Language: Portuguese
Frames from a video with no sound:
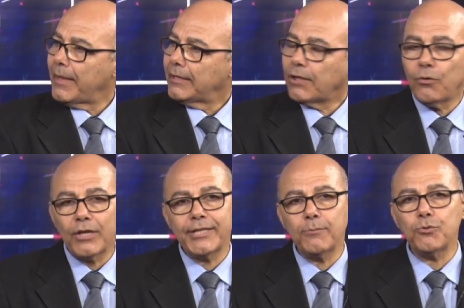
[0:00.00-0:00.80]
Então
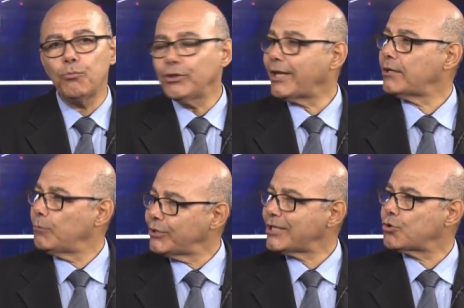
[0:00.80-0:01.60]
nós temos muita,
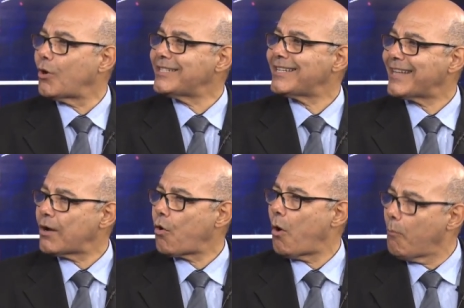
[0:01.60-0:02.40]
muitas coisas em
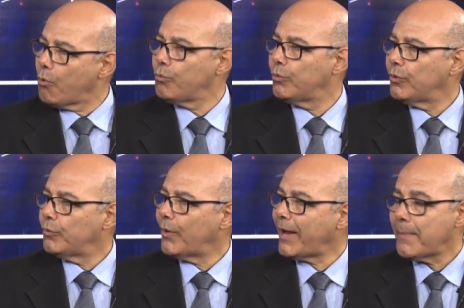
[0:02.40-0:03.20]
comum.
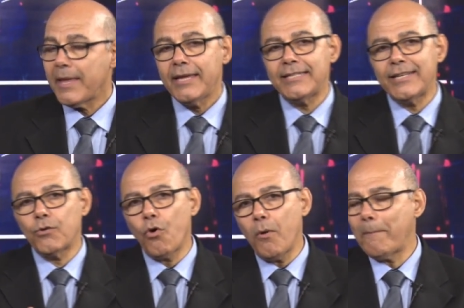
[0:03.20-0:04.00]
Né? E se
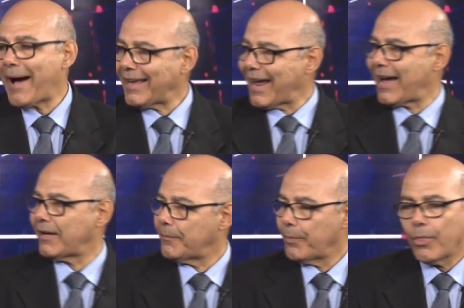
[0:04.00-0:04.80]

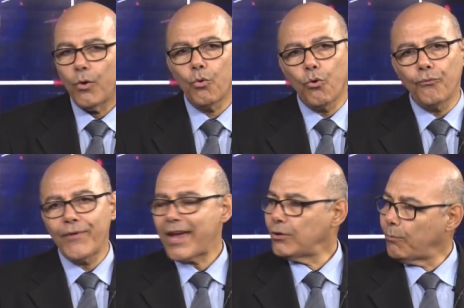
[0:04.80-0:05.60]
comparar o
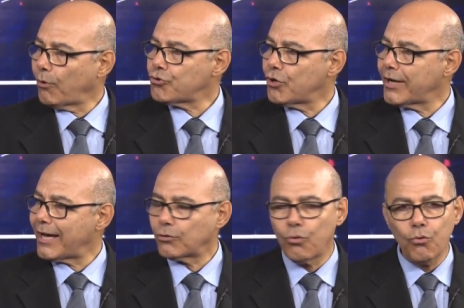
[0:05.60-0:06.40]
governo
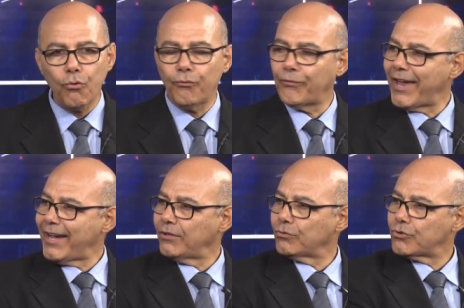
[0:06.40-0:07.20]
Bolsonaro com
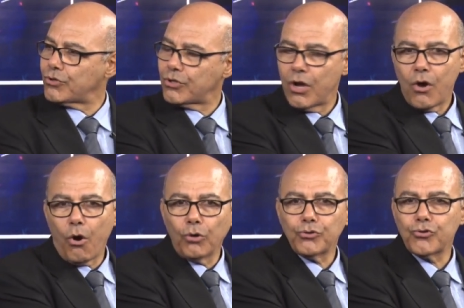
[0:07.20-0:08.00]
governos,
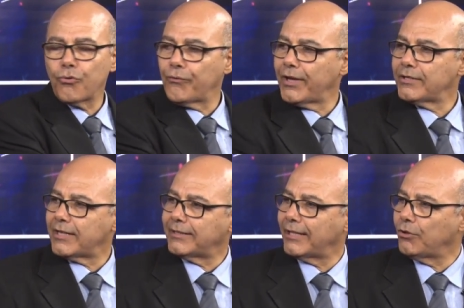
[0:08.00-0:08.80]
outros governos
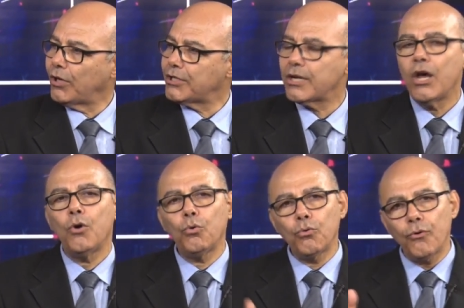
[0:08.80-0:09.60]
anteriores,
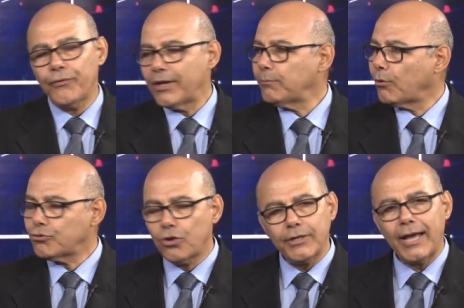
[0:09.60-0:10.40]
o governo
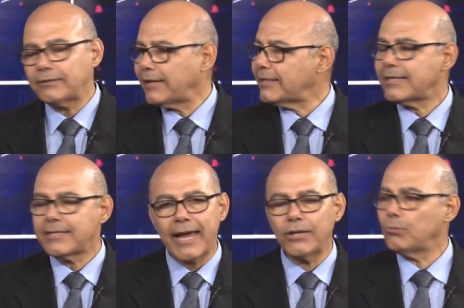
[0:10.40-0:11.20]
Bolsonaro tem se
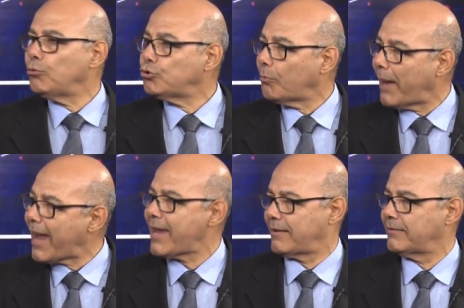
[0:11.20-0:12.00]
saído muito
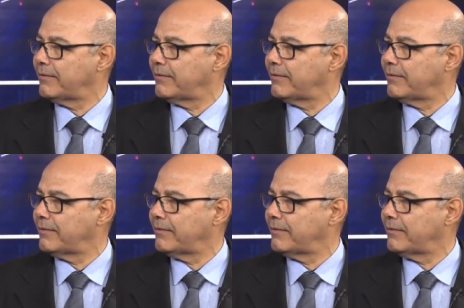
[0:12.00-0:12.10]
bem.